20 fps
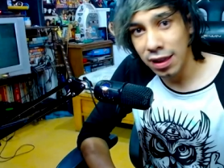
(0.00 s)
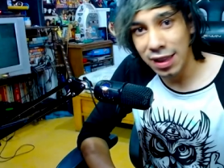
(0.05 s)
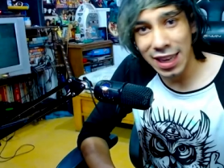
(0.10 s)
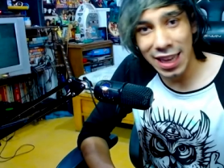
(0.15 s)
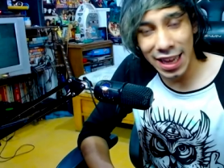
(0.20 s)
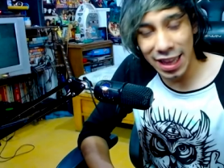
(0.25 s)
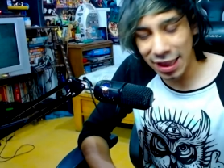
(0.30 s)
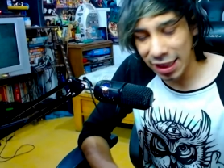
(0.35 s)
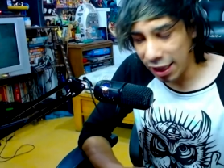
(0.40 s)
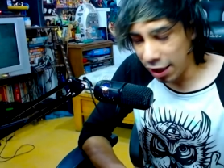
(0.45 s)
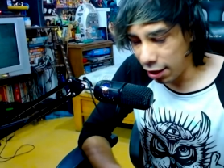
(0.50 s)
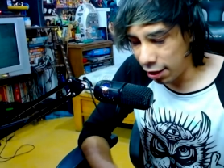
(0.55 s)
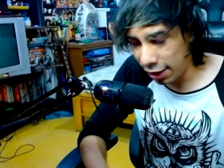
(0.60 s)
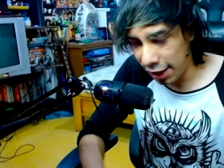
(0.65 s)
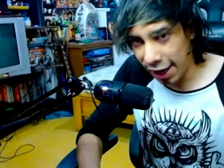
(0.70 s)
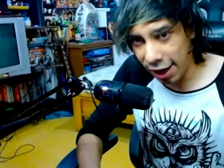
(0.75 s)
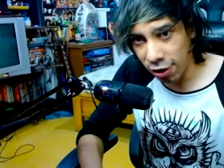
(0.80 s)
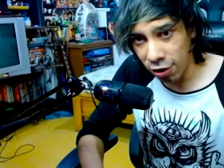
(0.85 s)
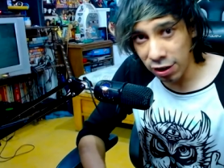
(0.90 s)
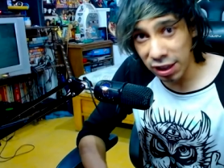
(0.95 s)
Desde
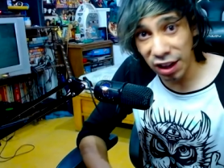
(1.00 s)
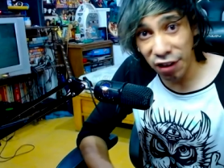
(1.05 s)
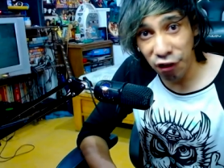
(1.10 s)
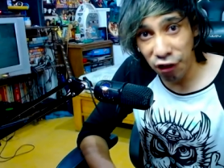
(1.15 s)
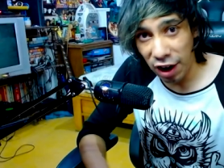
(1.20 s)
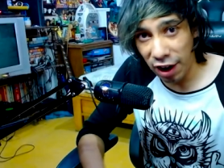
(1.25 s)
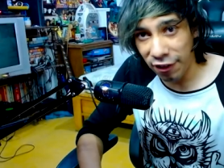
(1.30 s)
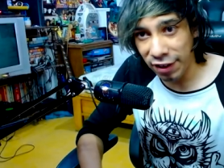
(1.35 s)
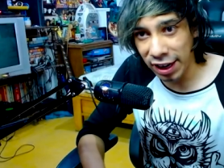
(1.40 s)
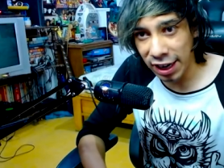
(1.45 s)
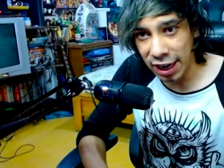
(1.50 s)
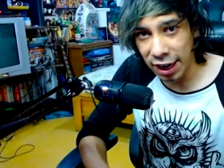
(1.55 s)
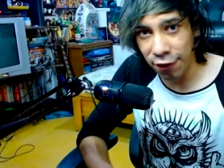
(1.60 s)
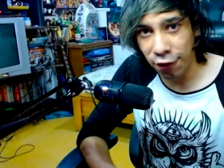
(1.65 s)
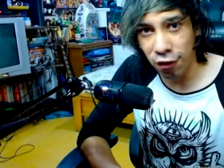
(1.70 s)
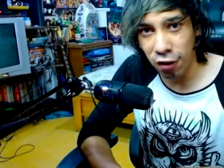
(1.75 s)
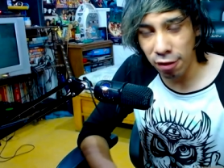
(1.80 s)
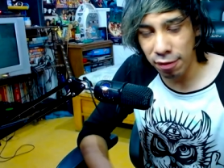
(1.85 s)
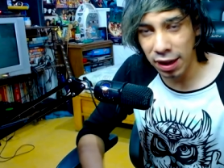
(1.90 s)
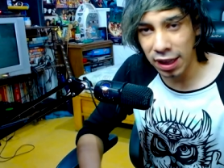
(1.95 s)
cero, de fábrica,
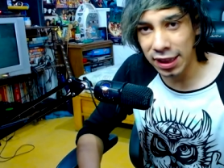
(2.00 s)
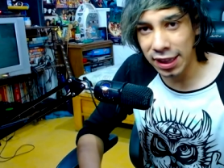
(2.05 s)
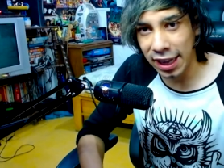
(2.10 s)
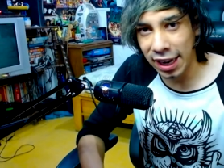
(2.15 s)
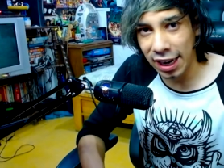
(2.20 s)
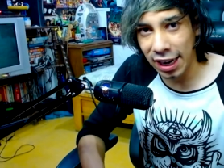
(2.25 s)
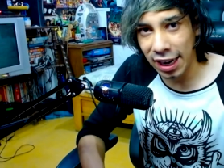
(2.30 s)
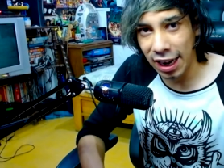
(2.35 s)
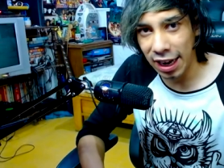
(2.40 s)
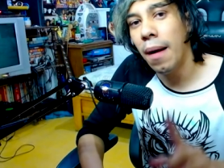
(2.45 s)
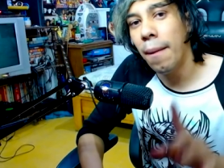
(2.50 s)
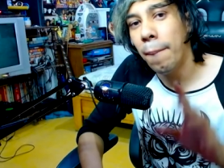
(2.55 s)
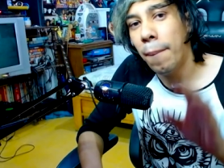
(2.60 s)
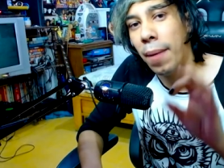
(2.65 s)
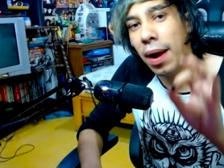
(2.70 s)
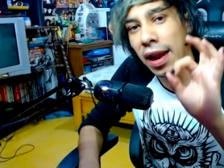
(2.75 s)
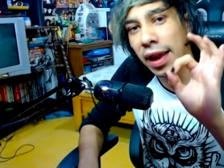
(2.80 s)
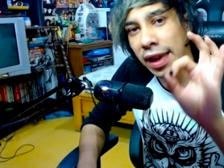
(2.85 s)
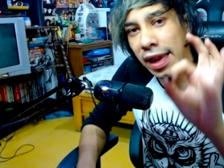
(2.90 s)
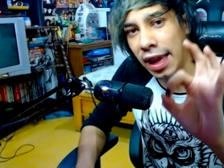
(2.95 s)
formatienla,
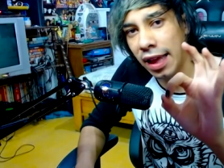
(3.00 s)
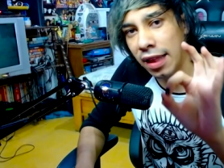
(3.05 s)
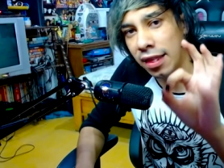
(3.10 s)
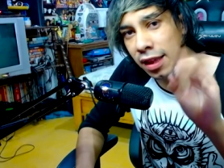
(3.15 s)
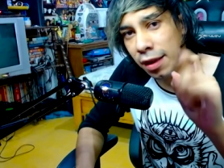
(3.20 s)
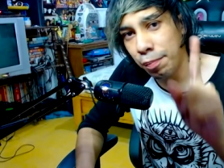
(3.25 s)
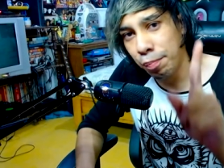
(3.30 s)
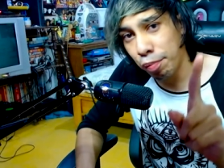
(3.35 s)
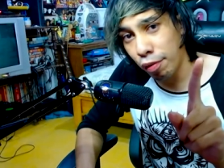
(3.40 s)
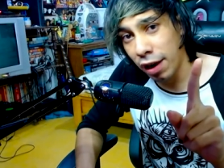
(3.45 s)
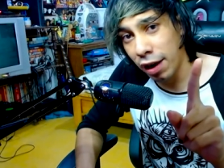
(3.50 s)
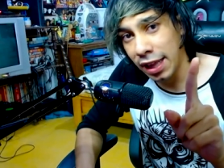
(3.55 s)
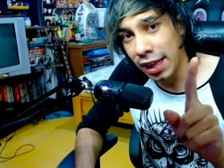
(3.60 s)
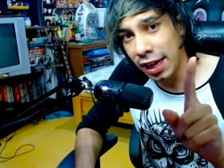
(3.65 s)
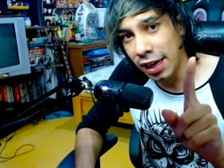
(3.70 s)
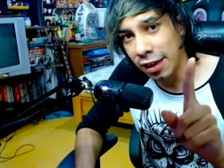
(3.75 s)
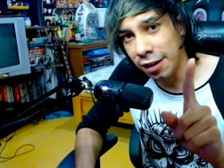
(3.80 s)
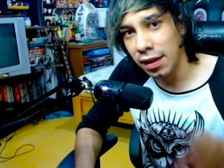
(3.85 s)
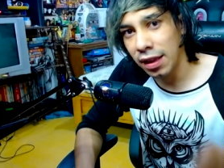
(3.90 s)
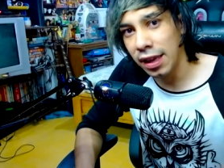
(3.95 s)
para que así
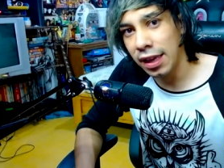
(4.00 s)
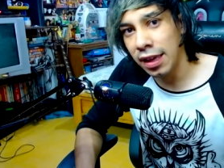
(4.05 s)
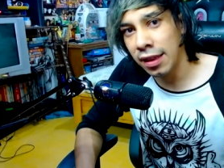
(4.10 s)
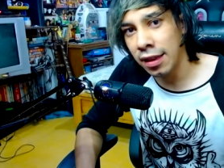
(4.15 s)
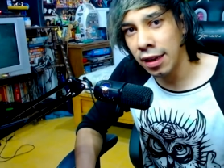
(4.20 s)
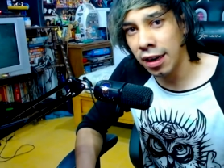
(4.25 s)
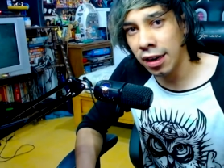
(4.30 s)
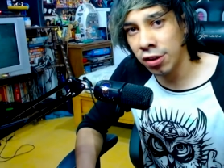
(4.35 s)
puedan instalar